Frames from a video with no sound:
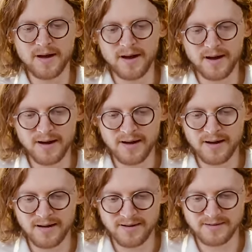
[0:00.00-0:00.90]

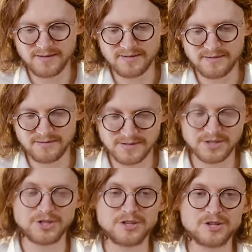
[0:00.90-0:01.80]
А,
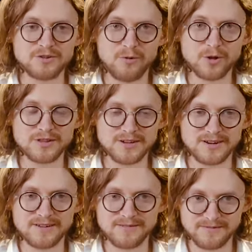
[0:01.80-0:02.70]
защитить
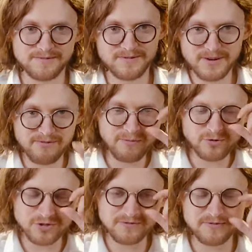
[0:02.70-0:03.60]
животных, э, вы, вам
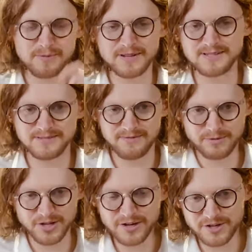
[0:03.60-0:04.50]
нужно выбрать
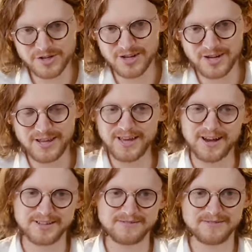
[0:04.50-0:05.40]
вам шашечки или
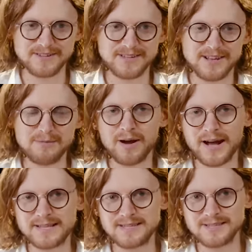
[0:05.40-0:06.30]
ехать. Вы либо
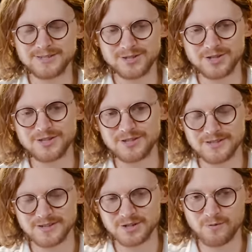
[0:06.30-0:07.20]
хотите
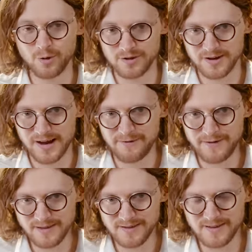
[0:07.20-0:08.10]
защитить э, животных как
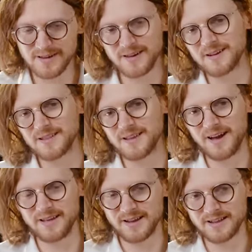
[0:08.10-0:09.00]
вид,
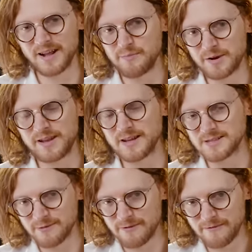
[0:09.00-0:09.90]
да, и тогда
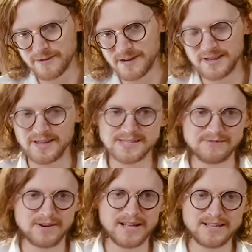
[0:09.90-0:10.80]
либертарианство вам выгодно.
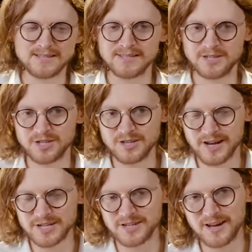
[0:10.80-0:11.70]
Если вы хотите защитить
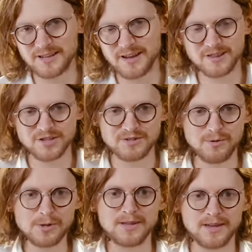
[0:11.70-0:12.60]
каждое конкретное
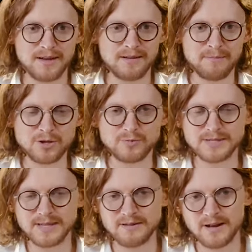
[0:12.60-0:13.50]
животное, я боюсь
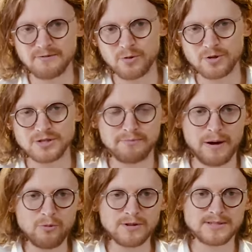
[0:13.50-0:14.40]
представить, как вы ходите по
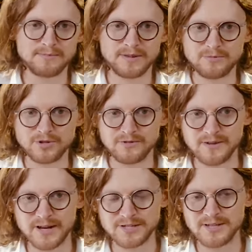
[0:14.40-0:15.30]
улице, потому что
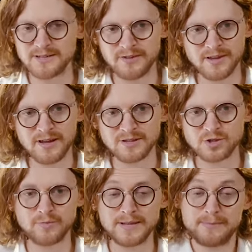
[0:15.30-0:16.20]
вы каждый день наверняка
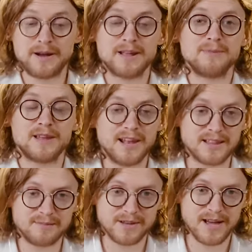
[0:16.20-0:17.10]
наступаете, по крайней мере,
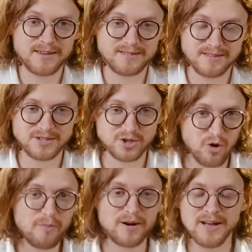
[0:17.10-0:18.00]
летом на каких-то
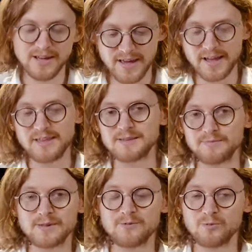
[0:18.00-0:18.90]
насекомых, и они
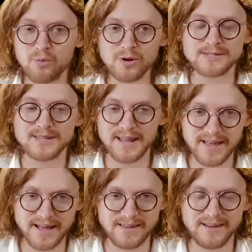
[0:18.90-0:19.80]
испытывают боль и
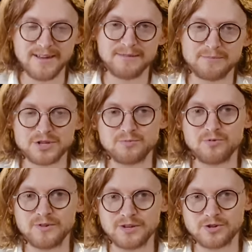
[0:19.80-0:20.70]
страдания.
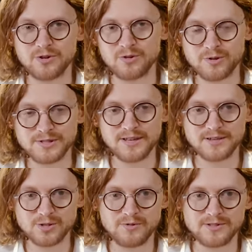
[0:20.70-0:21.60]
Почему вы еще от
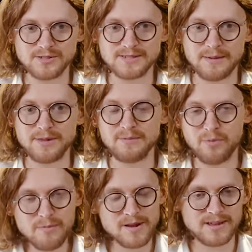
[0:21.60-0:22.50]
угрызения совести сами не
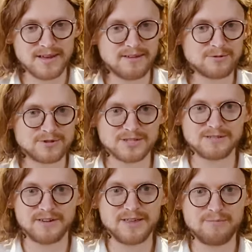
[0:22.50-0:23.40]
померли, я вот,
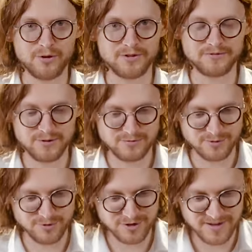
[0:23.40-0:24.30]
честно говоря, не понял в таком
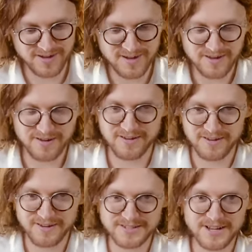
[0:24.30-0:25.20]
случае.
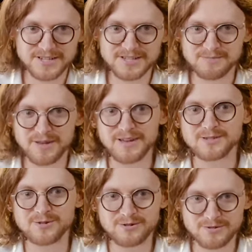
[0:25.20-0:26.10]
А, расскажите мне, я
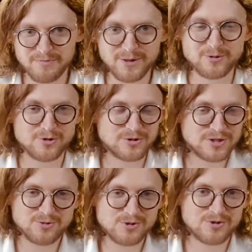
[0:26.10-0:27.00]
с удовольствием продолжу
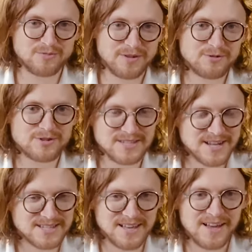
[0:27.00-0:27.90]
дискуссию, но мне вот
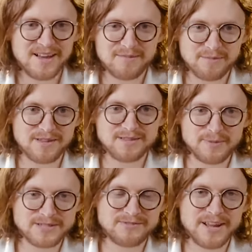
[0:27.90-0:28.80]
интересно, мне это
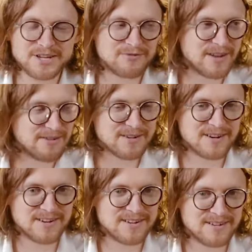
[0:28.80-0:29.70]
противоречие в
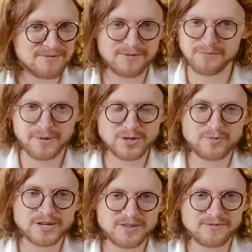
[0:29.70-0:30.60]
левых, э, в, прошу
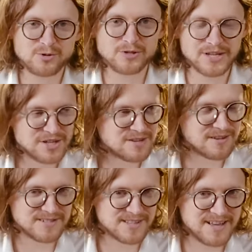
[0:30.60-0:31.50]
прощения, в зоозащитниках
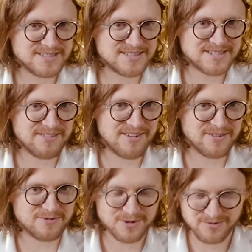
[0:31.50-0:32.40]
преступниках всегда
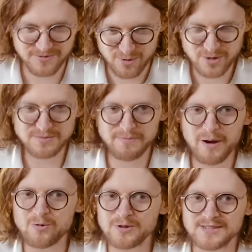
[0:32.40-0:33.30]
интересовало. Вот вы ходите по
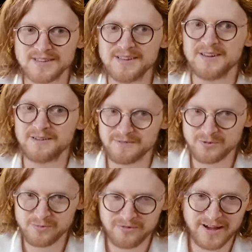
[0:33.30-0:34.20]
улице,
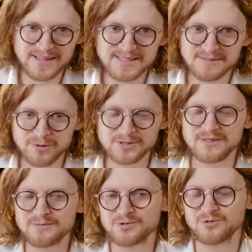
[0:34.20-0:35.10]
вы убиваете просто
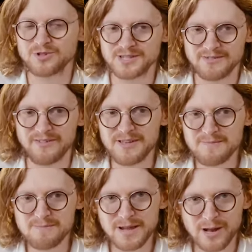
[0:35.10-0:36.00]
своим
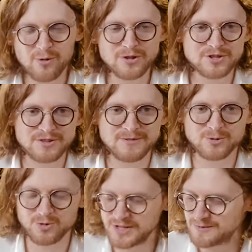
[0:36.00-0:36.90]
существованием миллионы живых
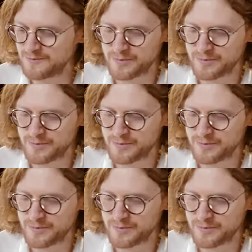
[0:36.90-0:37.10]
существ.